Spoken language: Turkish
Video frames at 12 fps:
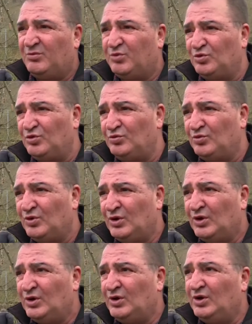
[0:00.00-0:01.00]
bunun
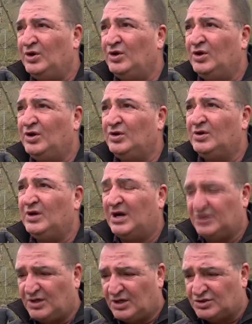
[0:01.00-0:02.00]
e,
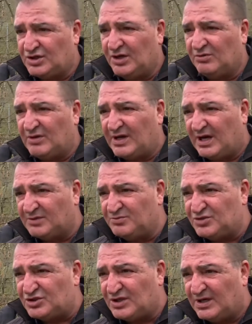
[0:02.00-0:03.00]
aşağı yukarı
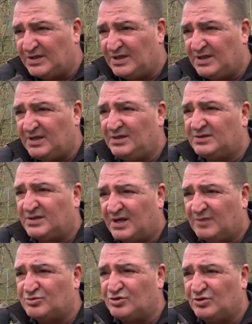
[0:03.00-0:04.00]
60 tane e,
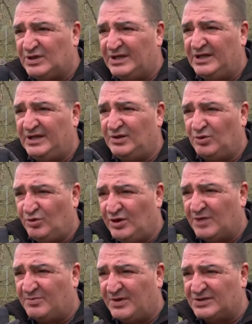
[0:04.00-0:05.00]
Trabzon genelinde
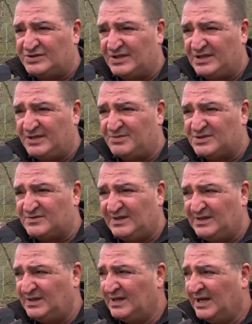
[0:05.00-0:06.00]
örnek bahçelerimiz
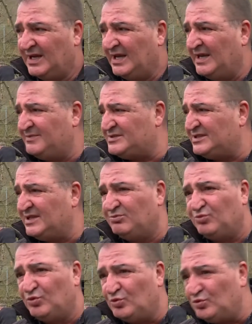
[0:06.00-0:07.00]
var. Hepsi
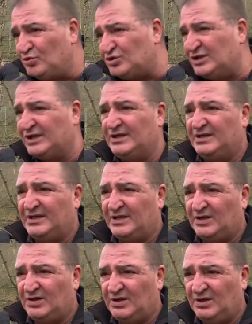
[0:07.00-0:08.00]
de bu şekilde
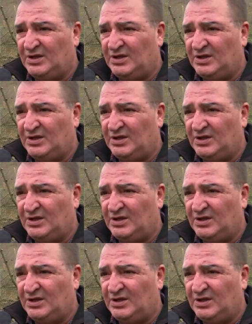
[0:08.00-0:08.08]
e,